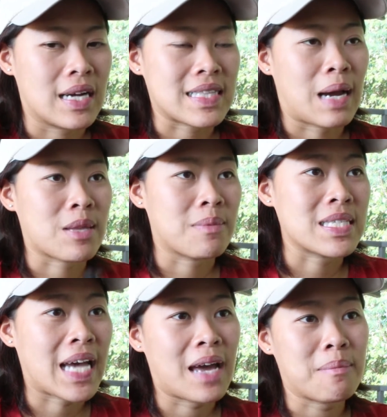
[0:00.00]
ตามธรรม
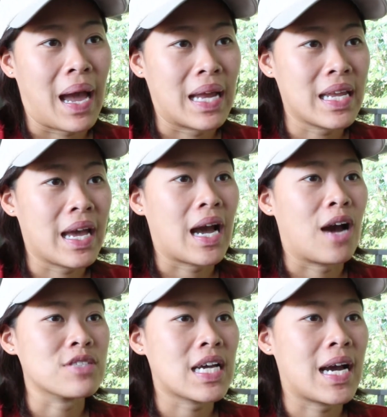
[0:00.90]
ชาติหมาเนี่ย
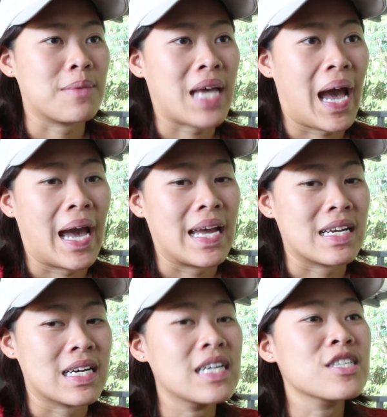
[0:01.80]
เขาจะขับถ่าย
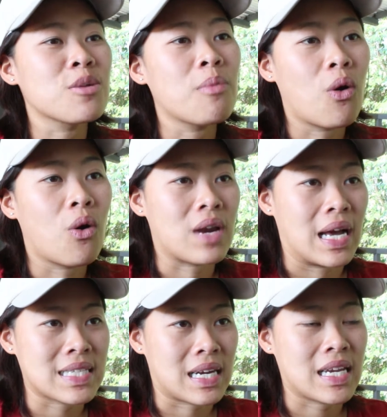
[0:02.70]
ครึ่งชั่วโมงห
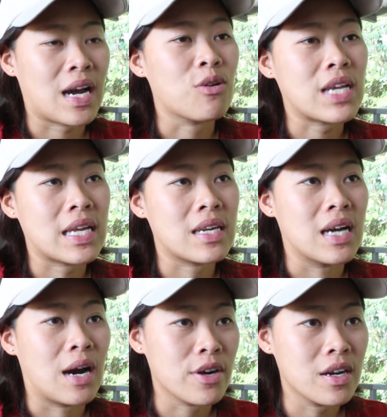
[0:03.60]
ลังจากที่เขากินห
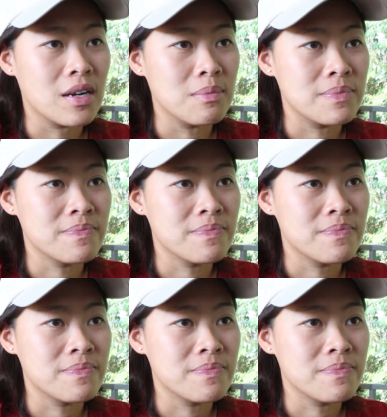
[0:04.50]
รือเขาดื่ม